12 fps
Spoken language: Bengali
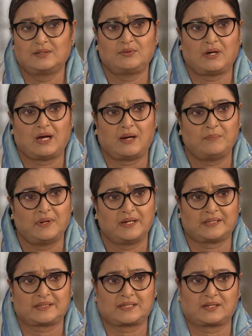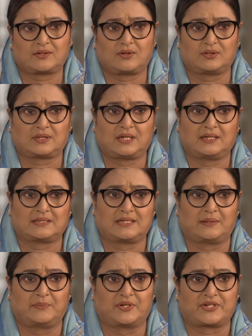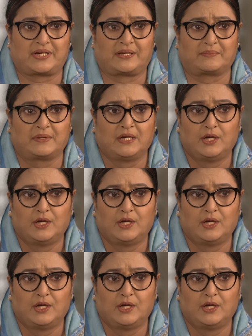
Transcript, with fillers: কিন্তু আমার একটা কথা চেয়ারম্যান সাহেব